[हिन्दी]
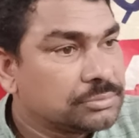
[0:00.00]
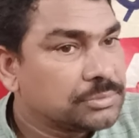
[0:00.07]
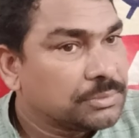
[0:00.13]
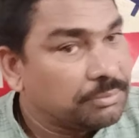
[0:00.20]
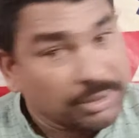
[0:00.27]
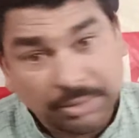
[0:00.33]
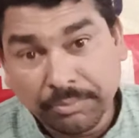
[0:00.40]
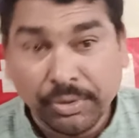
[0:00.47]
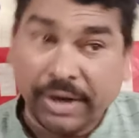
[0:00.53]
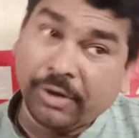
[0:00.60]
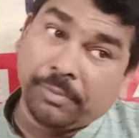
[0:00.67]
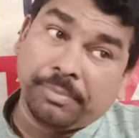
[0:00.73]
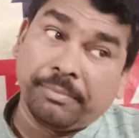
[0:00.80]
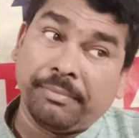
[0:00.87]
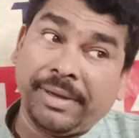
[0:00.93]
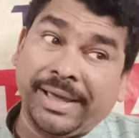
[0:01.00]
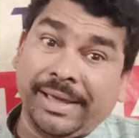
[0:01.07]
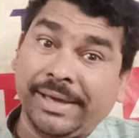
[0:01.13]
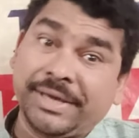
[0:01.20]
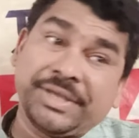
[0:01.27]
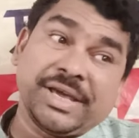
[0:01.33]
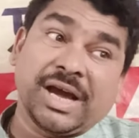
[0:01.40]
बट मेरे को मैं
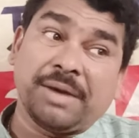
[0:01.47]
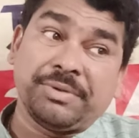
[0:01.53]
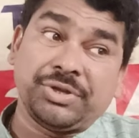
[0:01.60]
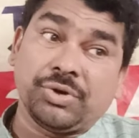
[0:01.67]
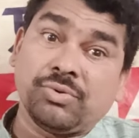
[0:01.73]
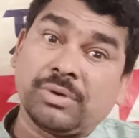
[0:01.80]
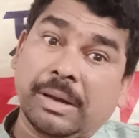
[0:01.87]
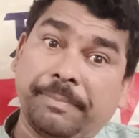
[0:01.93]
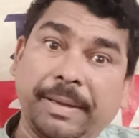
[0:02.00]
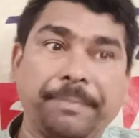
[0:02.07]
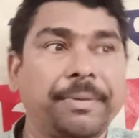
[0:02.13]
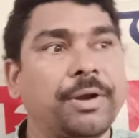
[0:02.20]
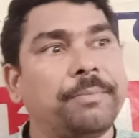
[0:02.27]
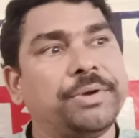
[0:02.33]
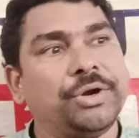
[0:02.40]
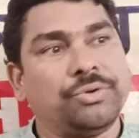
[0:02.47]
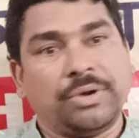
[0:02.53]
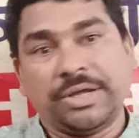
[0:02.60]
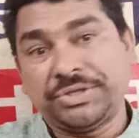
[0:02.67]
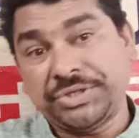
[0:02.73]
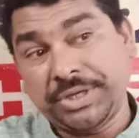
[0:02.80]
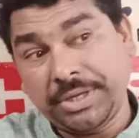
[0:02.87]
एक ही जगह में जगूंगा पेपर अपडेट
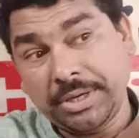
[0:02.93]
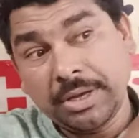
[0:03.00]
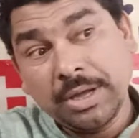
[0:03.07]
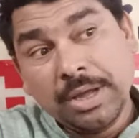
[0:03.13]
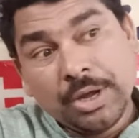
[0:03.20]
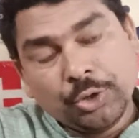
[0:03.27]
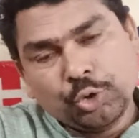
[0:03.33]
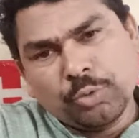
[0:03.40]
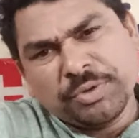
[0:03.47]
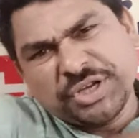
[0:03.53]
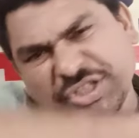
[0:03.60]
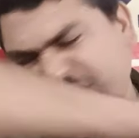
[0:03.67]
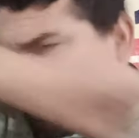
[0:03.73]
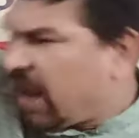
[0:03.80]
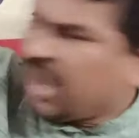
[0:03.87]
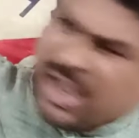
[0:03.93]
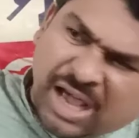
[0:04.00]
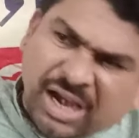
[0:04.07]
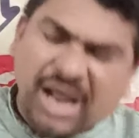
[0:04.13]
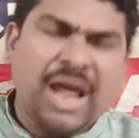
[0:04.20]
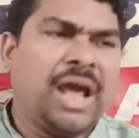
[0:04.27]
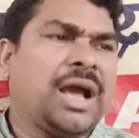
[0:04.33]
होना चाहिए तुम कितना
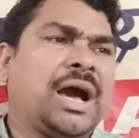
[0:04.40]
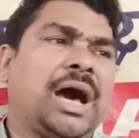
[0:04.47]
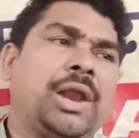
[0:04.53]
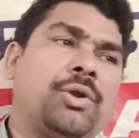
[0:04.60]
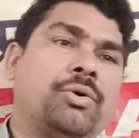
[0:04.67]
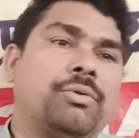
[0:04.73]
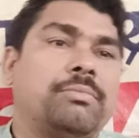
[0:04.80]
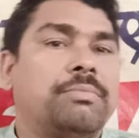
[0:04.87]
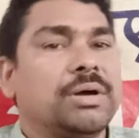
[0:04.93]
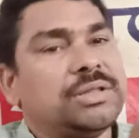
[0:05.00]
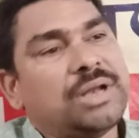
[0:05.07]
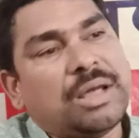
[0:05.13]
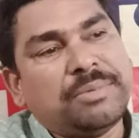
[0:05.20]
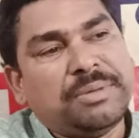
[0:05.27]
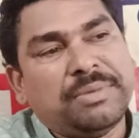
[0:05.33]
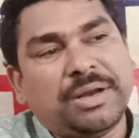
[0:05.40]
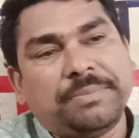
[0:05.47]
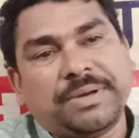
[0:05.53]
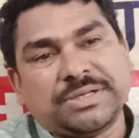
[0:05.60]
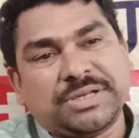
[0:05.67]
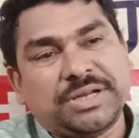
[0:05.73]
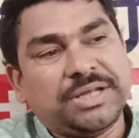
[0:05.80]
खाना है खा लो बदनामी मेरे
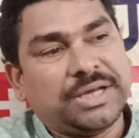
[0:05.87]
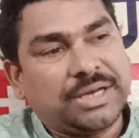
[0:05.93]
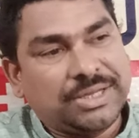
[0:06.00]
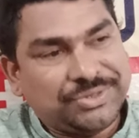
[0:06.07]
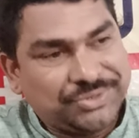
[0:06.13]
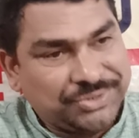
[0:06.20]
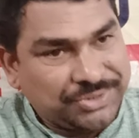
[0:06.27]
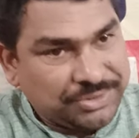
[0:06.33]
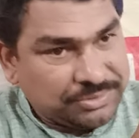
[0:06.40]
पास नहीं आना चाहिए